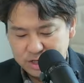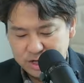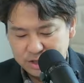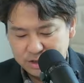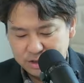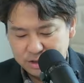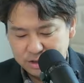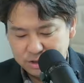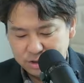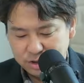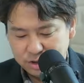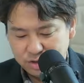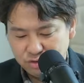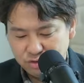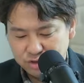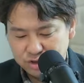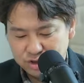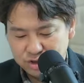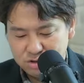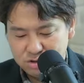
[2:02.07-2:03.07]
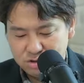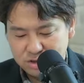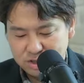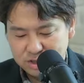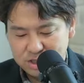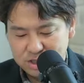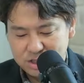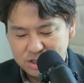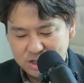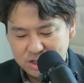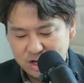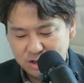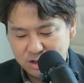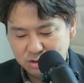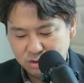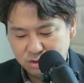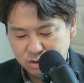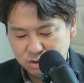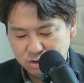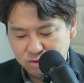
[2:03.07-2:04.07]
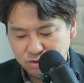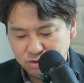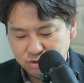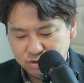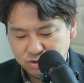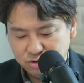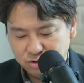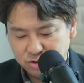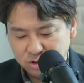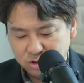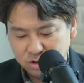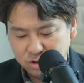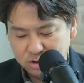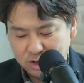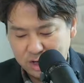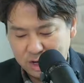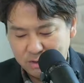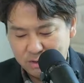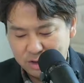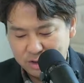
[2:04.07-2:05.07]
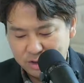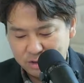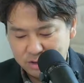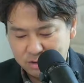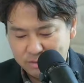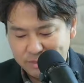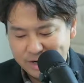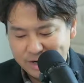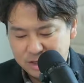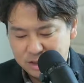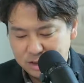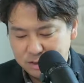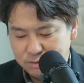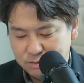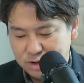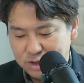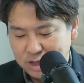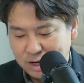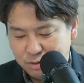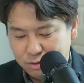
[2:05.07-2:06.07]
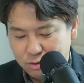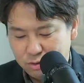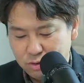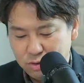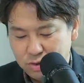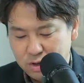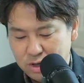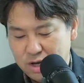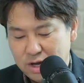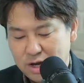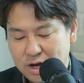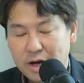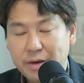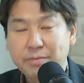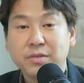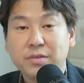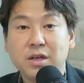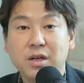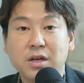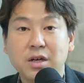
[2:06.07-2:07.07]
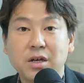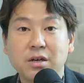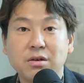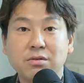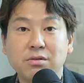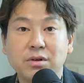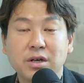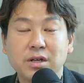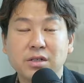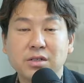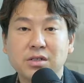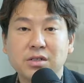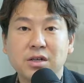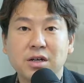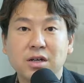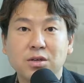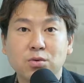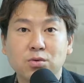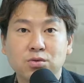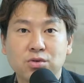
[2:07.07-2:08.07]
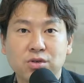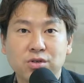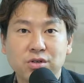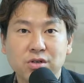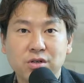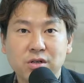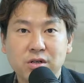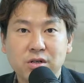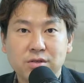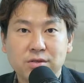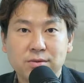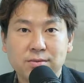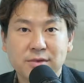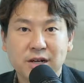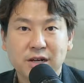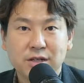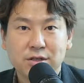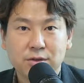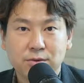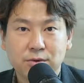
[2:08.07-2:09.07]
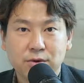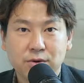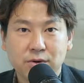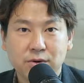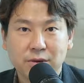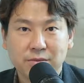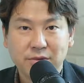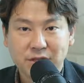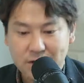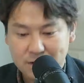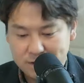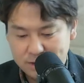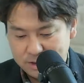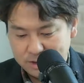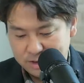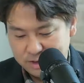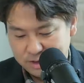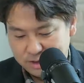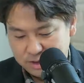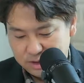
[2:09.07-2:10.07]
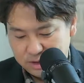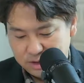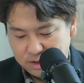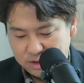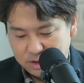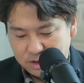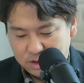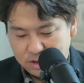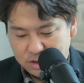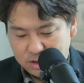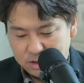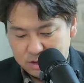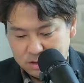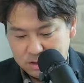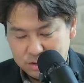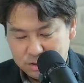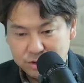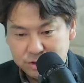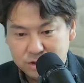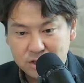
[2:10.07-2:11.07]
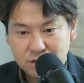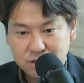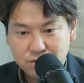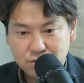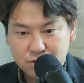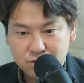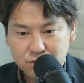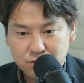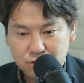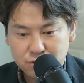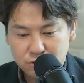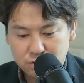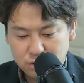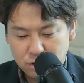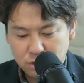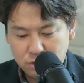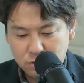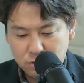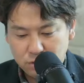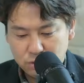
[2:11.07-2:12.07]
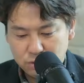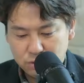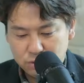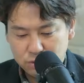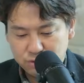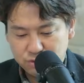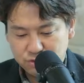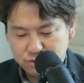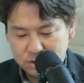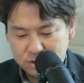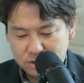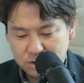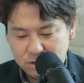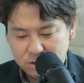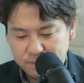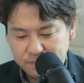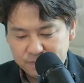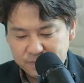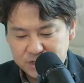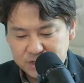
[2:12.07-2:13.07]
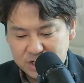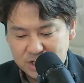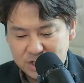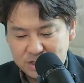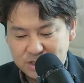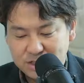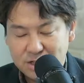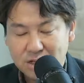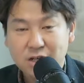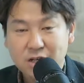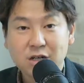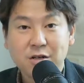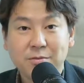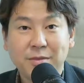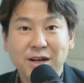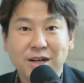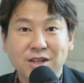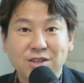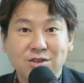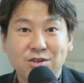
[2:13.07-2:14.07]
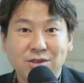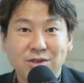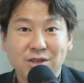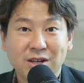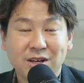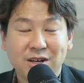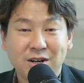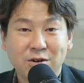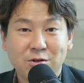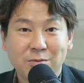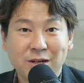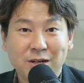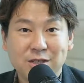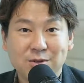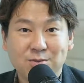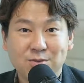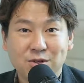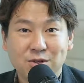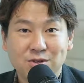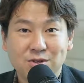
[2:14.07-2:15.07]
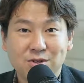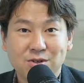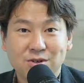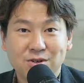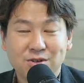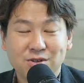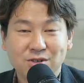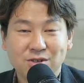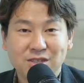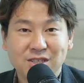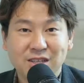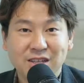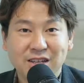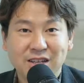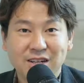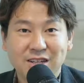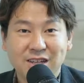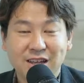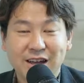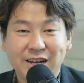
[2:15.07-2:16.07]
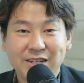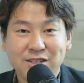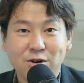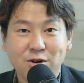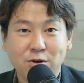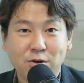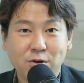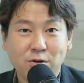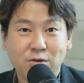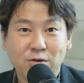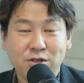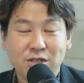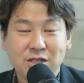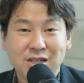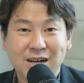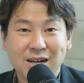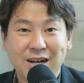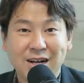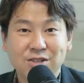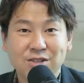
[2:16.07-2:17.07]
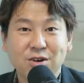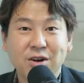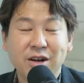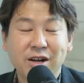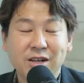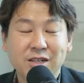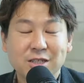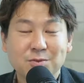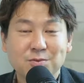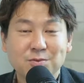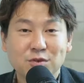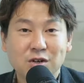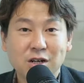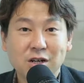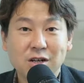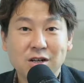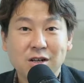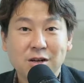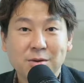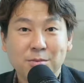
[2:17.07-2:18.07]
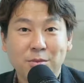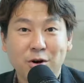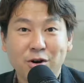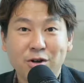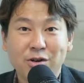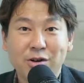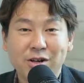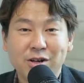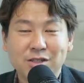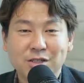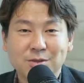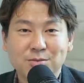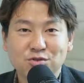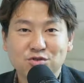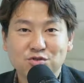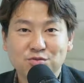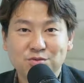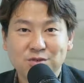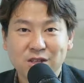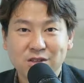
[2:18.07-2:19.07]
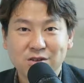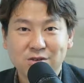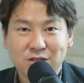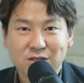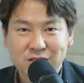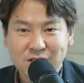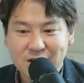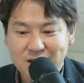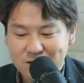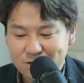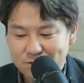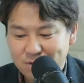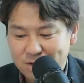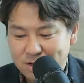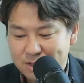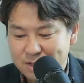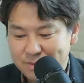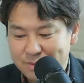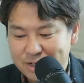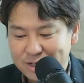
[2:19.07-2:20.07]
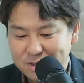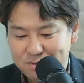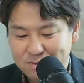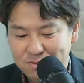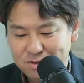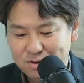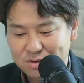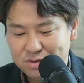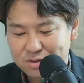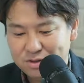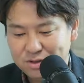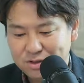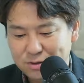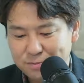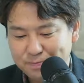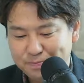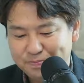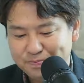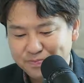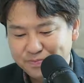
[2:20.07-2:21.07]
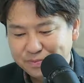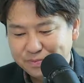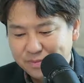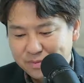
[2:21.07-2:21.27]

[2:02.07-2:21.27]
뜻이 하늘에서 이루어진 것 같이 땅에서도 이루어주소서라고 하는 그런 말씀을 갖고 함께 우리가 신앙의 도전을 좀 가져보려고 합니다. 어, 지난주 설교 중에서 제가 이사를 많이 드렸다라고 말씀드렸어요. 그래서 이사 다닐 때 가장 어려운 것이 가져가야 할 짐과 버려야 할 짐을 구분하는 것이다, 이렇게 제 말씀을 드렸었죠.